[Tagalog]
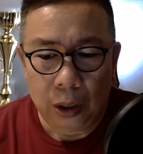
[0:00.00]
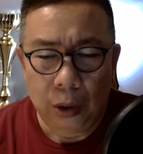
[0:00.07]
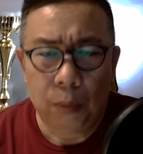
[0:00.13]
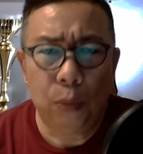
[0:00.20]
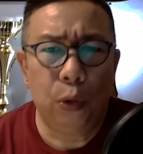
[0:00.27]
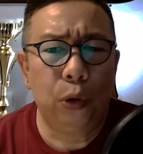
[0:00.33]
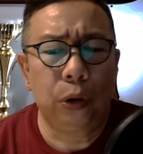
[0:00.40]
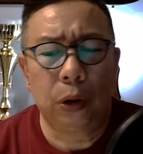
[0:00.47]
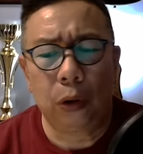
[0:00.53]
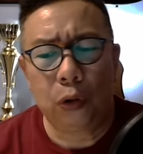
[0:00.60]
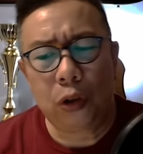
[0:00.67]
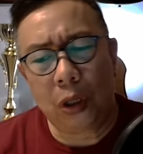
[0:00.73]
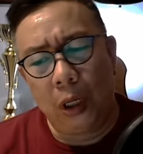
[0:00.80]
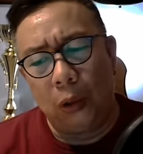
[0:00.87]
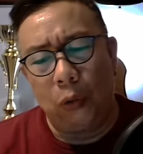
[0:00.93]
Buot ra
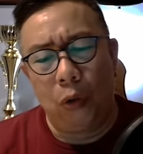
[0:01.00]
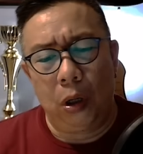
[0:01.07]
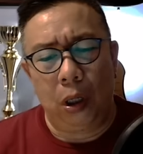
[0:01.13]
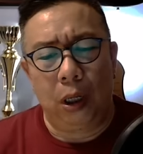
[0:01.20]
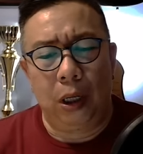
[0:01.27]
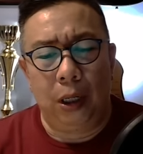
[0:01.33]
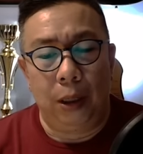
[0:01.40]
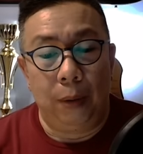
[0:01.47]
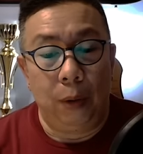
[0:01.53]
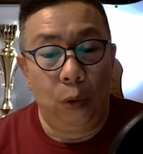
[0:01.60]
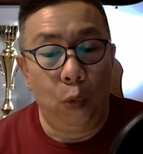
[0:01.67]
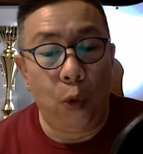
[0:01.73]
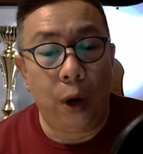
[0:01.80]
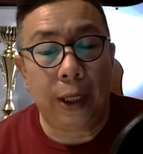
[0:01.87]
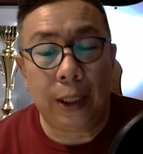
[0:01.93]
silang duha nga
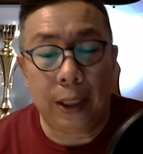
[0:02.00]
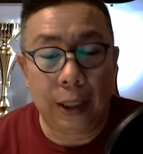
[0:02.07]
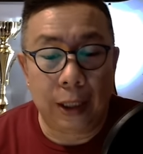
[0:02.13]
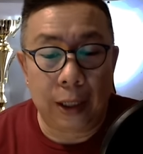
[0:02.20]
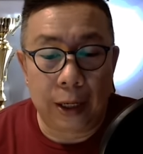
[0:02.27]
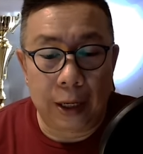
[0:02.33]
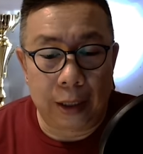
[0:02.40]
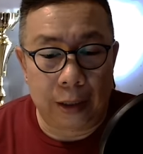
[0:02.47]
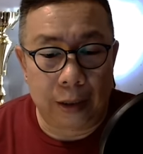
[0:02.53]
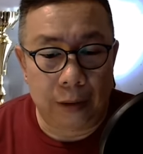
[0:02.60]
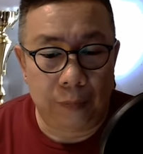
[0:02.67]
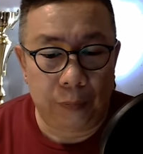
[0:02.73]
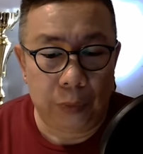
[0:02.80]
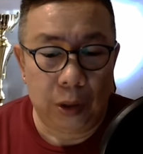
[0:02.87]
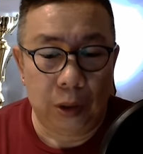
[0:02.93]
way kinan-anay.
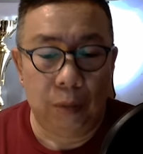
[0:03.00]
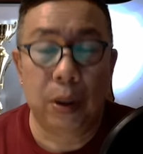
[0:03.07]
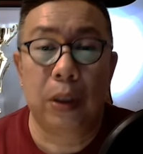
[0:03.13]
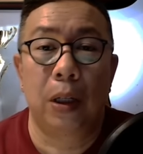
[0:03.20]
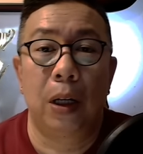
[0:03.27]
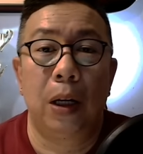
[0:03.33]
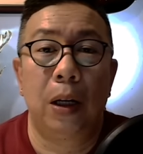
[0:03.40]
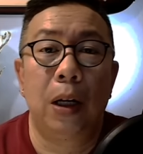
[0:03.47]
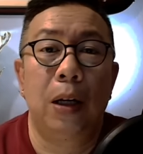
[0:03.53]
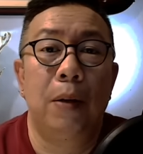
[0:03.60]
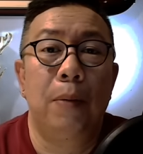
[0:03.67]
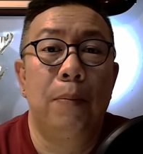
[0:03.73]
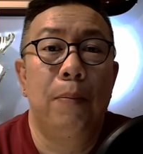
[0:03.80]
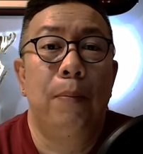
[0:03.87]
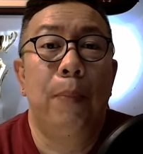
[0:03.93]
Basta lang nga
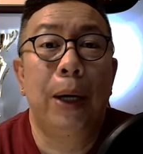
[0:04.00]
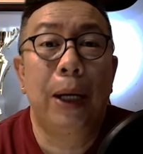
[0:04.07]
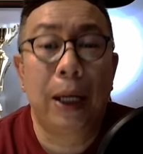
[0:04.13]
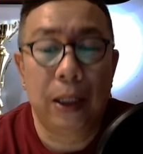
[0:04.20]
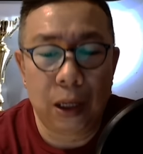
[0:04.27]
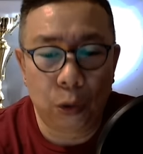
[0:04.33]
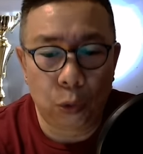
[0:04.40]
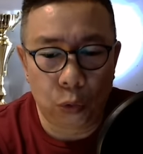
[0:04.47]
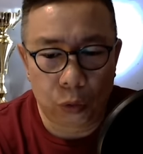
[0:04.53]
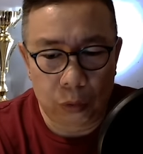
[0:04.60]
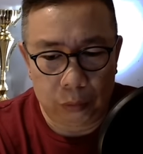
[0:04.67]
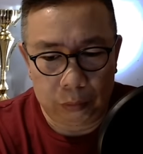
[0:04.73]
magkayarok.